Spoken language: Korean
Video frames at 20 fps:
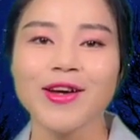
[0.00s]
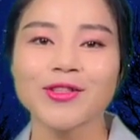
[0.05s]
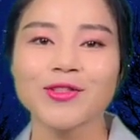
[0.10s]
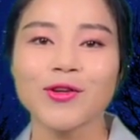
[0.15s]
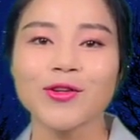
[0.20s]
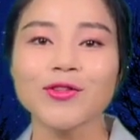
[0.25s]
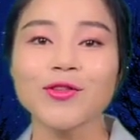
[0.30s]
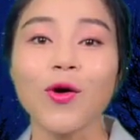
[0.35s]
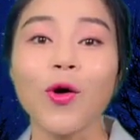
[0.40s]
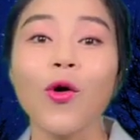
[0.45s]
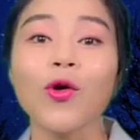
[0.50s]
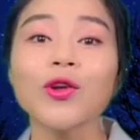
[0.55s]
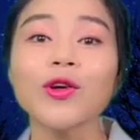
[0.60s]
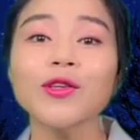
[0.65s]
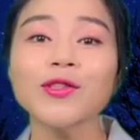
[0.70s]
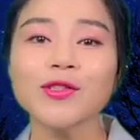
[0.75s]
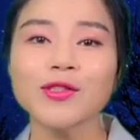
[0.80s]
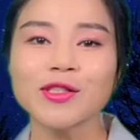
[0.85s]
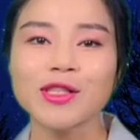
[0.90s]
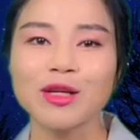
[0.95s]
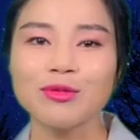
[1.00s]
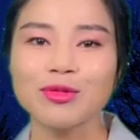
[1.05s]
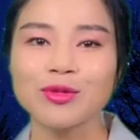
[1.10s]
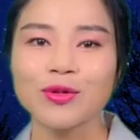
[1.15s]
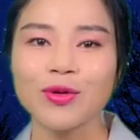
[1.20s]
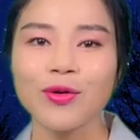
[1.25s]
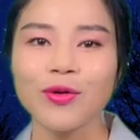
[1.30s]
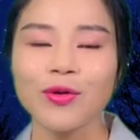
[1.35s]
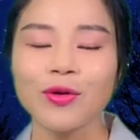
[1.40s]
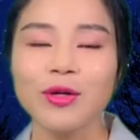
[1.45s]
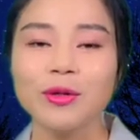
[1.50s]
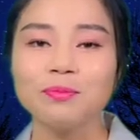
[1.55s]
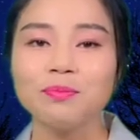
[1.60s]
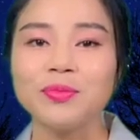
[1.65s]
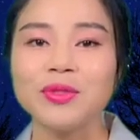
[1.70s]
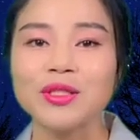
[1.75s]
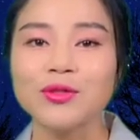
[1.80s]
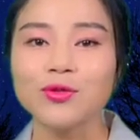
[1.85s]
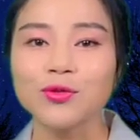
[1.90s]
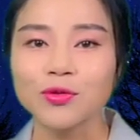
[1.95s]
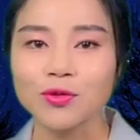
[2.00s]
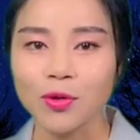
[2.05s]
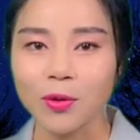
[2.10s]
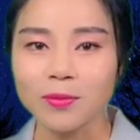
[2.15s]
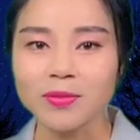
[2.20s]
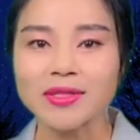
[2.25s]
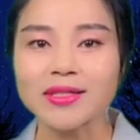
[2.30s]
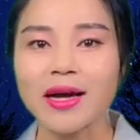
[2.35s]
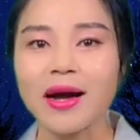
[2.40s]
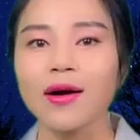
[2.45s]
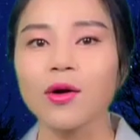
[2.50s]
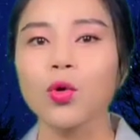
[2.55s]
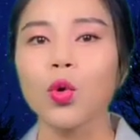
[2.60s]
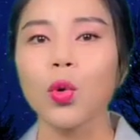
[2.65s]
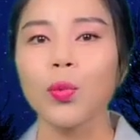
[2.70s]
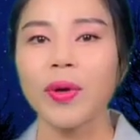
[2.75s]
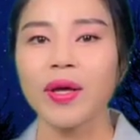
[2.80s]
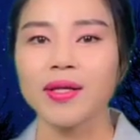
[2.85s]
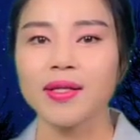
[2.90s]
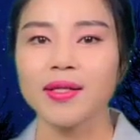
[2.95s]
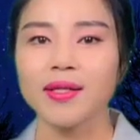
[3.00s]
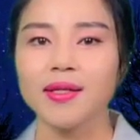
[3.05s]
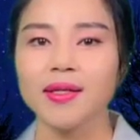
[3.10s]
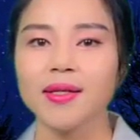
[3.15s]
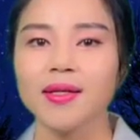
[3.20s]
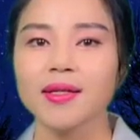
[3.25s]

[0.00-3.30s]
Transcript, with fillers: 저는 어렸을 때부터 미국놈 양코베기,